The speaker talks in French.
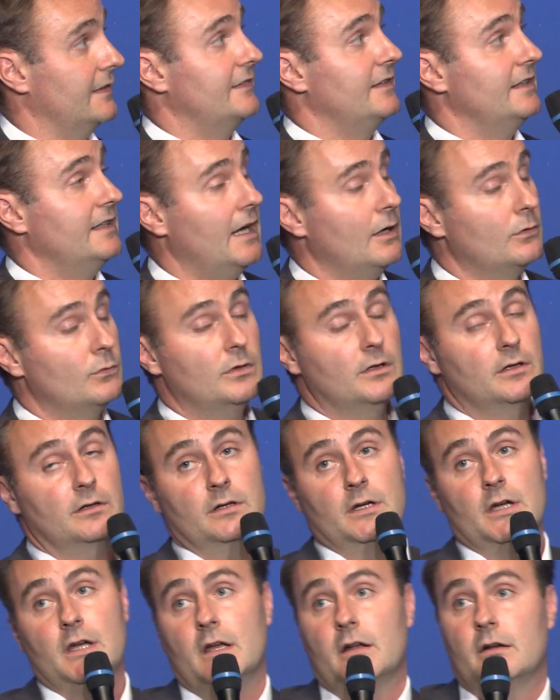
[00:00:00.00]
Ah c'est là où, le,
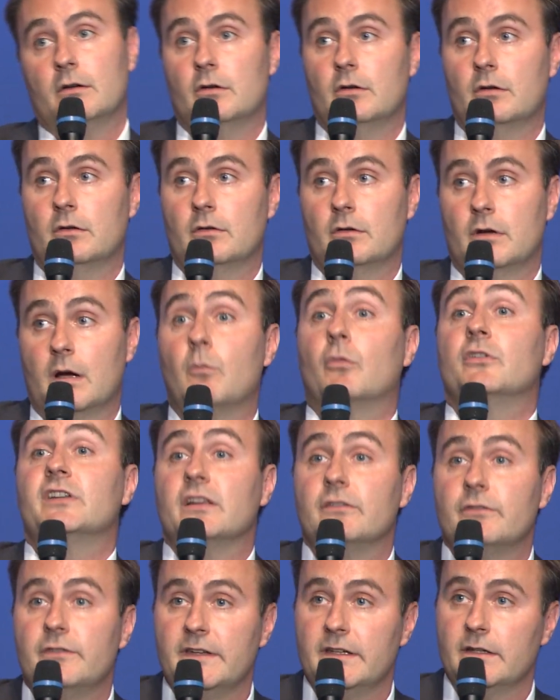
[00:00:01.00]
à mon
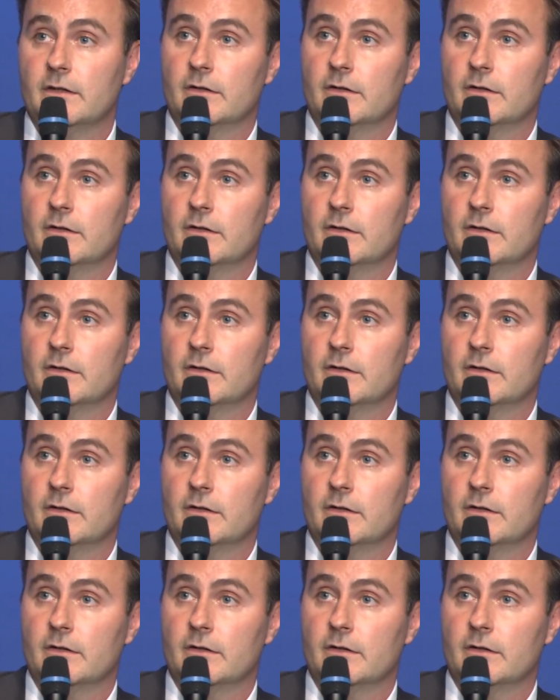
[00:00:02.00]
avis,